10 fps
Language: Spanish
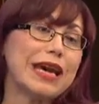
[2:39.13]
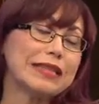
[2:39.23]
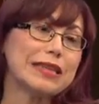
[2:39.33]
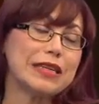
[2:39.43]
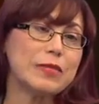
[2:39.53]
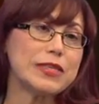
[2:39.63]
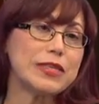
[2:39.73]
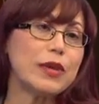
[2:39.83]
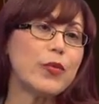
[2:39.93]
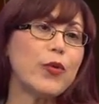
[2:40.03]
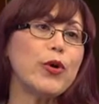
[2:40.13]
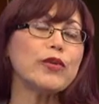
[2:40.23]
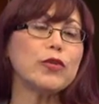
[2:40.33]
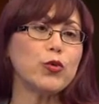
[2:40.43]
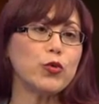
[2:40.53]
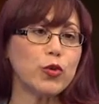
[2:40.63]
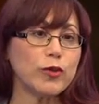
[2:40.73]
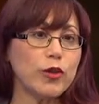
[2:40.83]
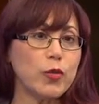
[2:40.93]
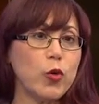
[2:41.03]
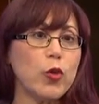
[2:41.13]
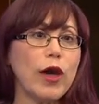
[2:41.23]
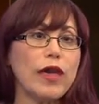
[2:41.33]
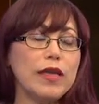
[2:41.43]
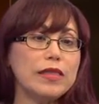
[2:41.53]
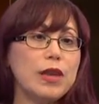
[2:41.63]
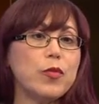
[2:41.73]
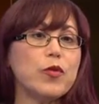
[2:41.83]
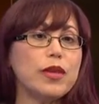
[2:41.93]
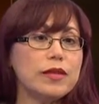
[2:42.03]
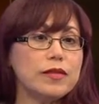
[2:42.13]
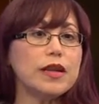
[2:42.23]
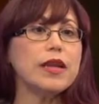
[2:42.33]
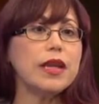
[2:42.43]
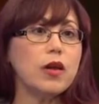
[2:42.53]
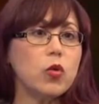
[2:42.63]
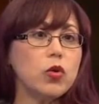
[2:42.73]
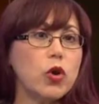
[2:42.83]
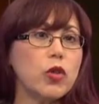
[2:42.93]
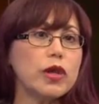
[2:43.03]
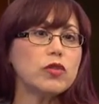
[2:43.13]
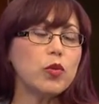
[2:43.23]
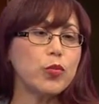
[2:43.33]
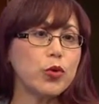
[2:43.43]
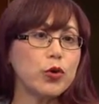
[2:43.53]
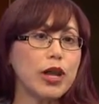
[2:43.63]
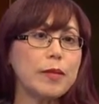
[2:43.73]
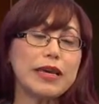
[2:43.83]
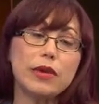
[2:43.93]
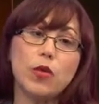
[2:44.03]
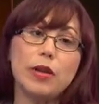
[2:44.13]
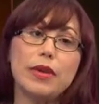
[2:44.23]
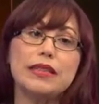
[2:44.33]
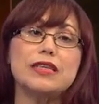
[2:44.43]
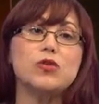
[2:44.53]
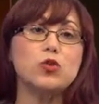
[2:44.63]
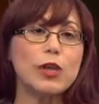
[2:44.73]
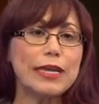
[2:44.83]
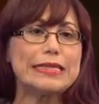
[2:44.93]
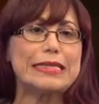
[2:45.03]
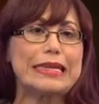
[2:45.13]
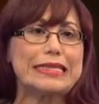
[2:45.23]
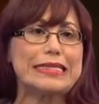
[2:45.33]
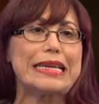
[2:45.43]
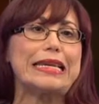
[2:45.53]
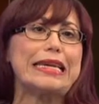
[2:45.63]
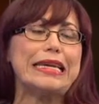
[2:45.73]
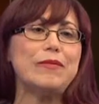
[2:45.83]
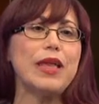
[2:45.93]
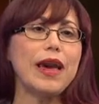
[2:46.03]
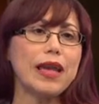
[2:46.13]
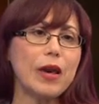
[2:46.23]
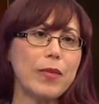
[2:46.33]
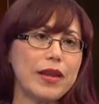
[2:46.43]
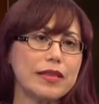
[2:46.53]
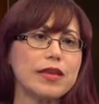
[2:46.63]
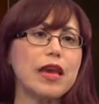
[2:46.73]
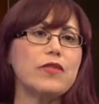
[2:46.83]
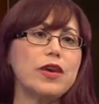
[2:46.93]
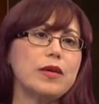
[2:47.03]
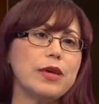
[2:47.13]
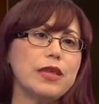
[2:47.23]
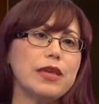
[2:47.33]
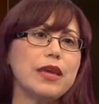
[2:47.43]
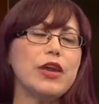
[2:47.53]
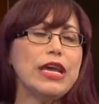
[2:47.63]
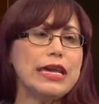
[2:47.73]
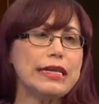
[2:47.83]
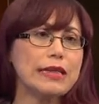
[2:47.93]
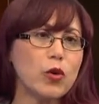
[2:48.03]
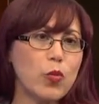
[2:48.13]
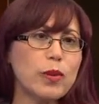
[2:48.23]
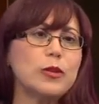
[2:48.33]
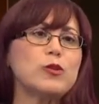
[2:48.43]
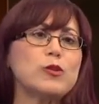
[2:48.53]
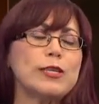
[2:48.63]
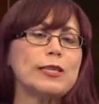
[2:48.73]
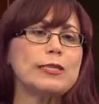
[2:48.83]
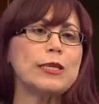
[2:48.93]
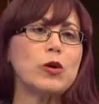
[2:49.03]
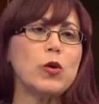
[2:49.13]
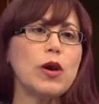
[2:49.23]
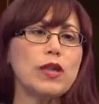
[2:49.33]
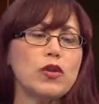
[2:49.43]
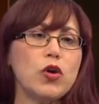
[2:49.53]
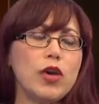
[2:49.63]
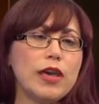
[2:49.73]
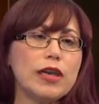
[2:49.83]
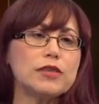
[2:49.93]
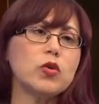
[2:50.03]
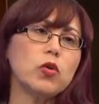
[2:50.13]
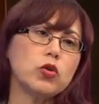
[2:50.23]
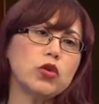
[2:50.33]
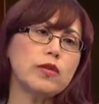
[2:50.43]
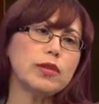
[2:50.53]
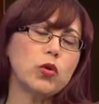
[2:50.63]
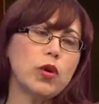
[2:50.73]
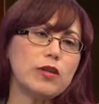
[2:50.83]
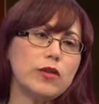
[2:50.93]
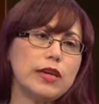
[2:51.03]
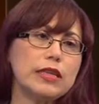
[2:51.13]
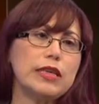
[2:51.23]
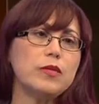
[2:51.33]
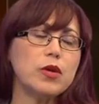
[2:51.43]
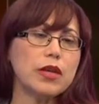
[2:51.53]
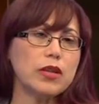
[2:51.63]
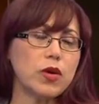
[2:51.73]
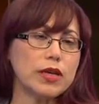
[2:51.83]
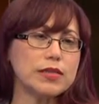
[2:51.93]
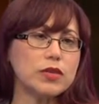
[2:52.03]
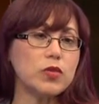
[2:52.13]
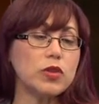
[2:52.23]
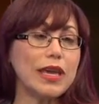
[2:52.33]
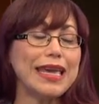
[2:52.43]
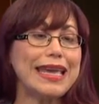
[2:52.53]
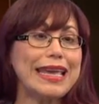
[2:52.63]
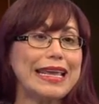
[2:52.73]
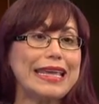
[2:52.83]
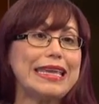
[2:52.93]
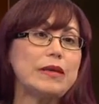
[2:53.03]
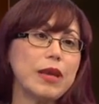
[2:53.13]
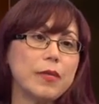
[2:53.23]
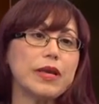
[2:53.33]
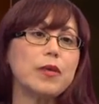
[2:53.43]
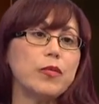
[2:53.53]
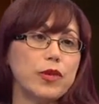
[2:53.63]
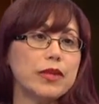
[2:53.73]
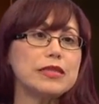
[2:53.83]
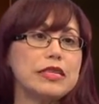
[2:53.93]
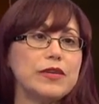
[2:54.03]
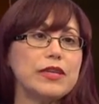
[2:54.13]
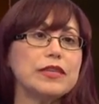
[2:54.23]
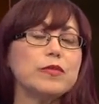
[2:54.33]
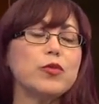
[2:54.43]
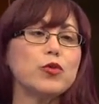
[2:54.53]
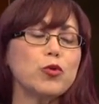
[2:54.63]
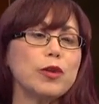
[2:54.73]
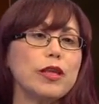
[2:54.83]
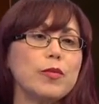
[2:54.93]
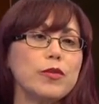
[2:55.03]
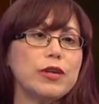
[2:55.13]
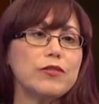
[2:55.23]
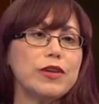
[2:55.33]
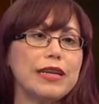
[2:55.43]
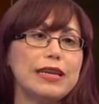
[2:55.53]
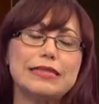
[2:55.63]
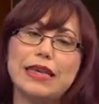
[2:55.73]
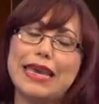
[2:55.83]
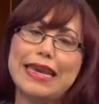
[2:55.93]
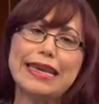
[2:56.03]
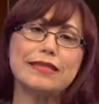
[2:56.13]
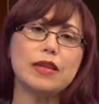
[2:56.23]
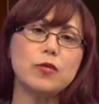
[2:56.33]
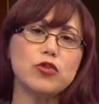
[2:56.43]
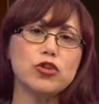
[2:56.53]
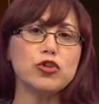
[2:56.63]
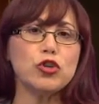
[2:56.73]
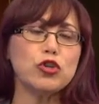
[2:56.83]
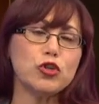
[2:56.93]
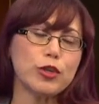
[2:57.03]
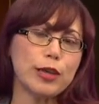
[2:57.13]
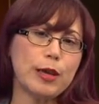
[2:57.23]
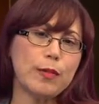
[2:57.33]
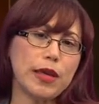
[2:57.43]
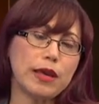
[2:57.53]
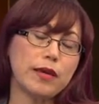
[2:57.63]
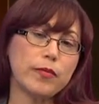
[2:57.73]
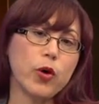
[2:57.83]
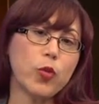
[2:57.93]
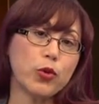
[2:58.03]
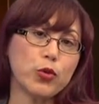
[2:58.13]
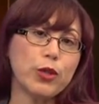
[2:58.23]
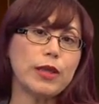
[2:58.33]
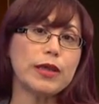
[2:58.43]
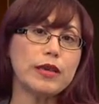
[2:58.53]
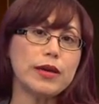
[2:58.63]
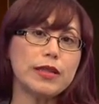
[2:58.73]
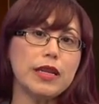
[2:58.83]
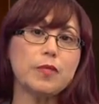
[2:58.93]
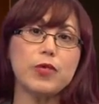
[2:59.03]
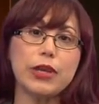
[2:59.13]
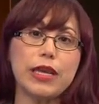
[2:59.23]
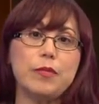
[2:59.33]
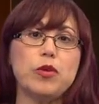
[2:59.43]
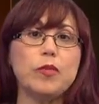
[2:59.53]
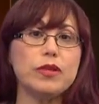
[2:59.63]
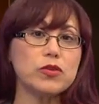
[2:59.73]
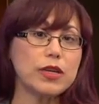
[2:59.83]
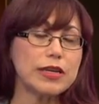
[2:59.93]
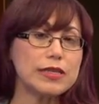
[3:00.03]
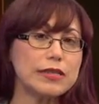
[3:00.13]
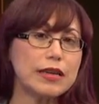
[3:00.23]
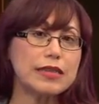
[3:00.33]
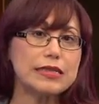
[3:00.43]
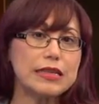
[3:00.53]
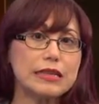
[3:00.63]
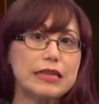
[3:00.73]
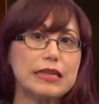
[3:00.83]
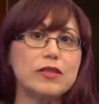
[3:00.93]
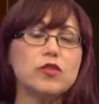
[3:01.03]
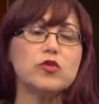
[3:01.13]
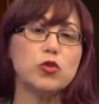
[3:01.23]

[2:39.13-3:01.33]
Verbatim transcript: hasta tres meses después que usted se muda de poder entrar en uno de estos programas. Igualmente, si usted es recién elegible a la parte A y B de Medicare, está cumpliendo sus 65 años, es otro evento cualificativo que lo hace usted elegible para poder recibir esta oportunidad de poder afiliarse. Entre muchas otras eh, oportunidades que va a tener, por ejemplo, personas que se están recién retirando